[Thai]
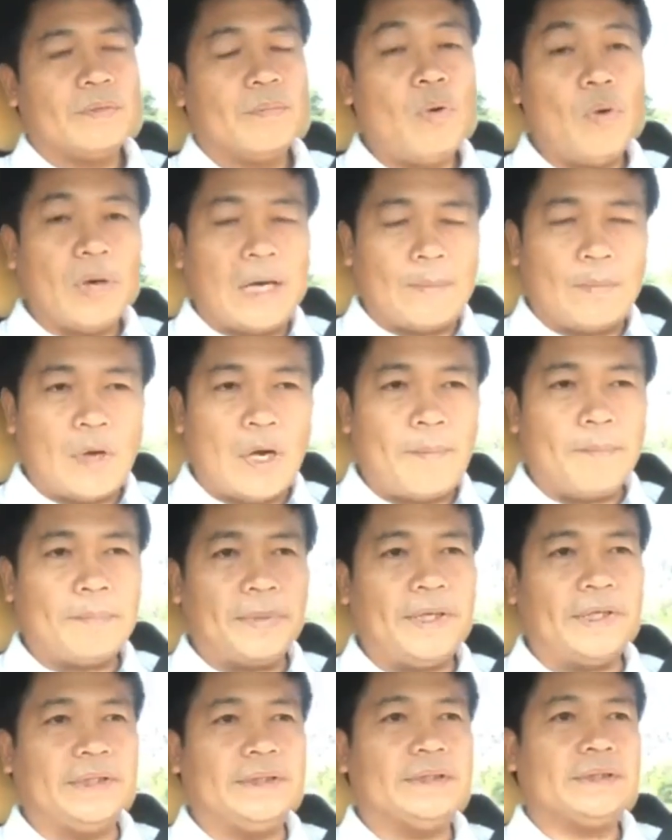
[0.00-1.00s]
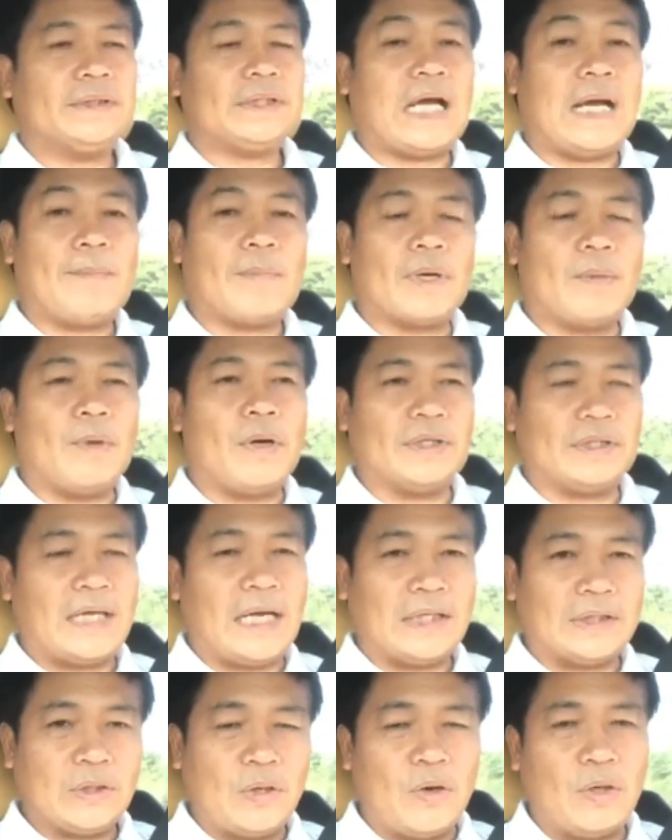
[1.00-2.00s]
ผู้กระทำความผิดตามพรบจ
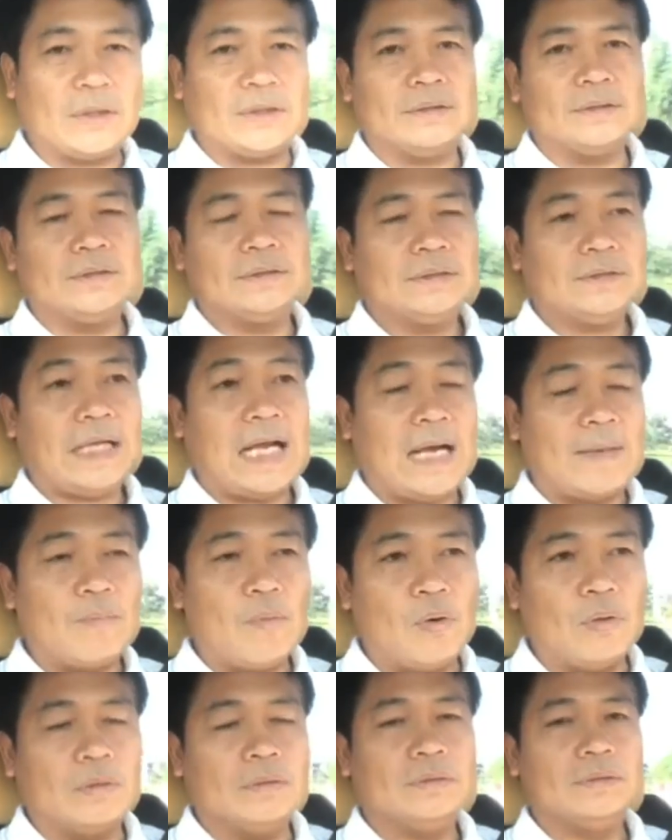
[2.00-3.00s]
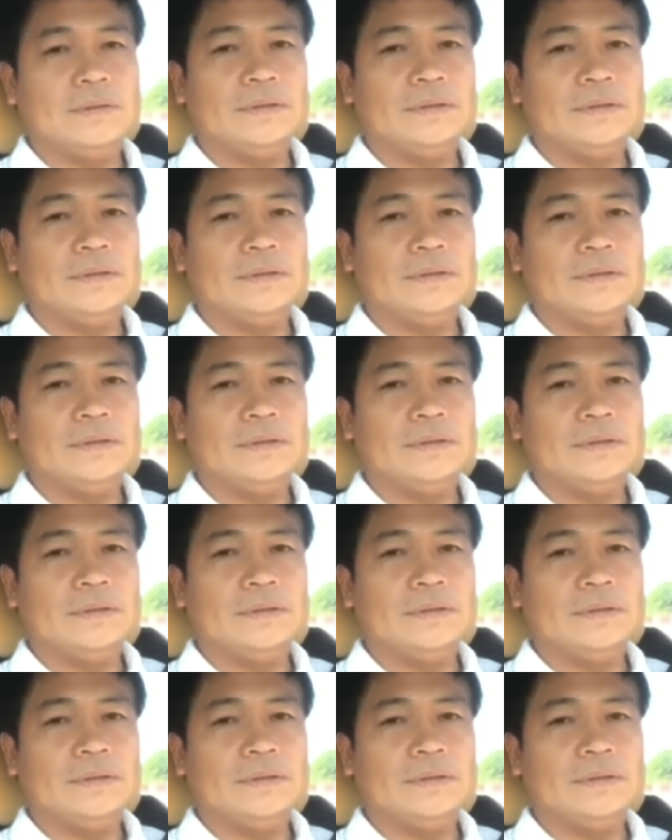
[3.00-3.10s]
ราจรทางบก